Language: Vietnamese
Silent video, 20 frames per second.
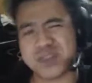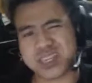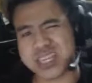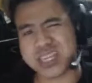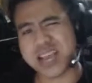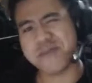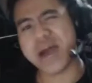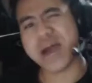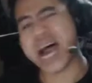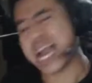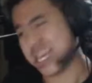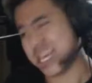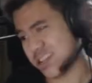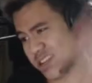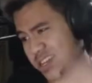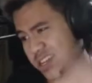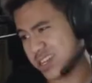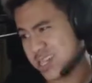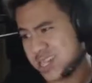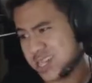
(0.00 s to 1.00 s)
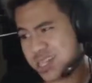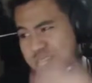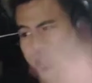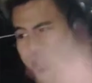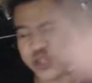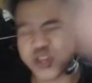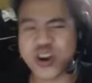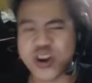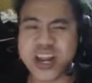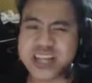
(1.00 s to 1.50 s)
xây bài rồi
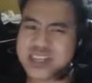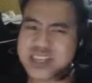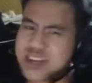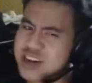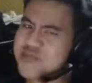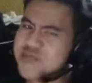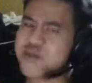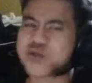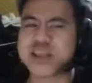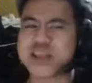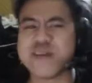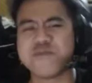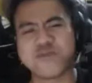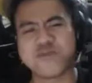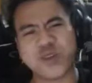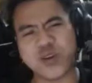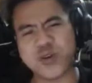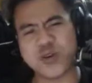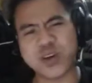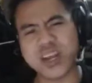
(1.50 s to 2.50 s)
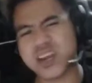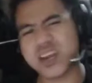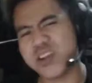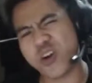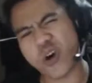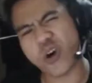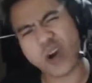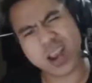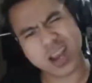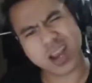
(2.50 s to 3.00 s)
nó đã rơi vào tầm kiểu ở đây
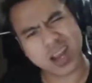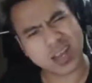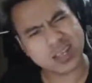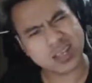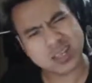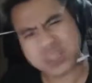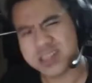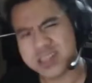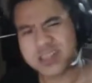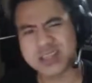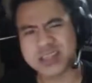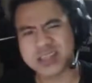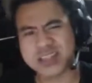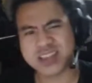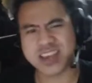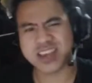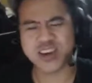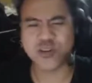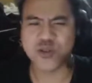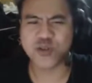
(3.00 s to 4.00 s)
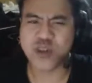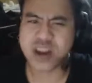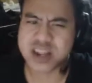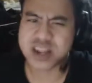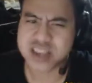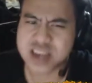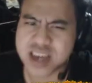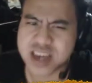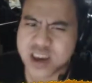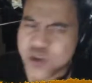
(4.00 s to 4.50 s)
nó gọi là kiểu nó là
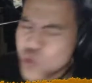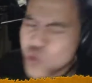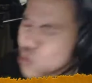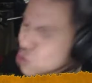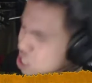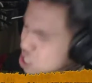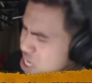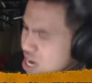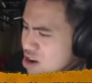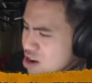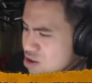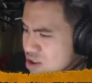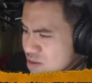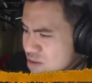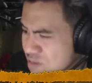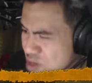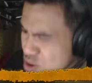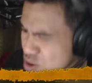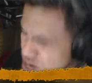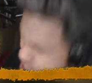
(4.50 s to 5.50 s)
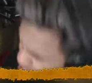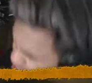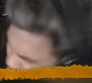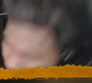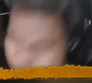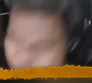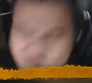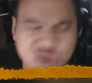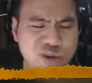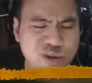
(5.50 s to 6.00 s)
những cái gu riêng của ví dụ cứ
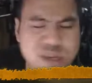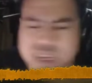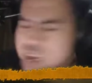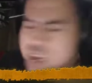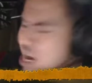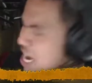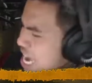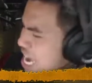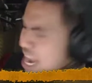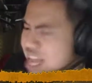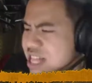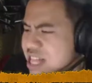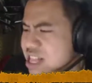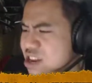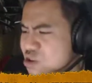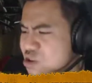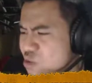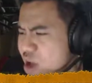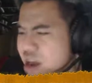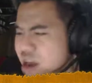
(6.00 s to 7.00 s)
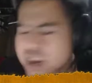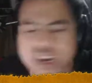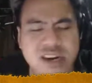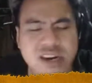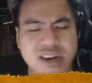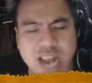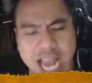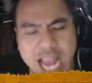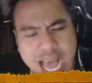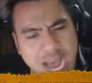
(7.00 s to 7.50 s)
kiểu skeleton
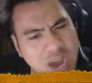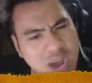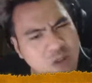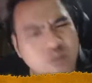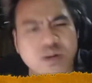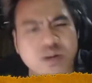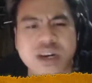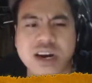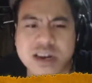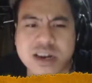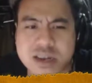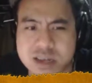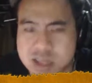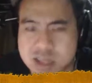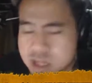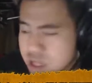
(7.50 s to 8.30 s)
warriors là không được